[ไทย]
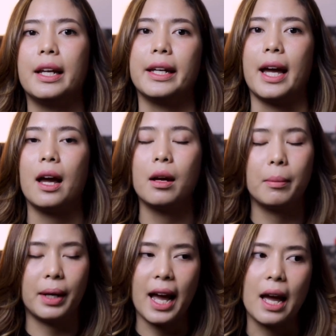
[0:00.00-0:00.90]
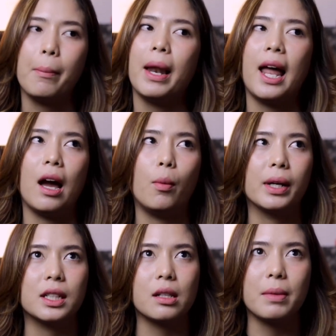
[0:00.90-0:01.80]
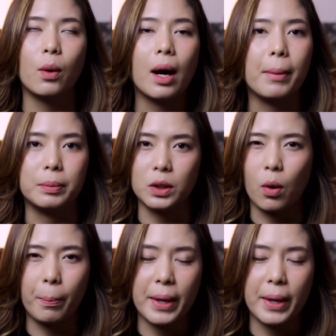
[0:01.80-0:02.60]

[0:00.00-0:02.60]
ไรเงี้ยมันหายไปแล้วมันก็จะมีความแบบโซ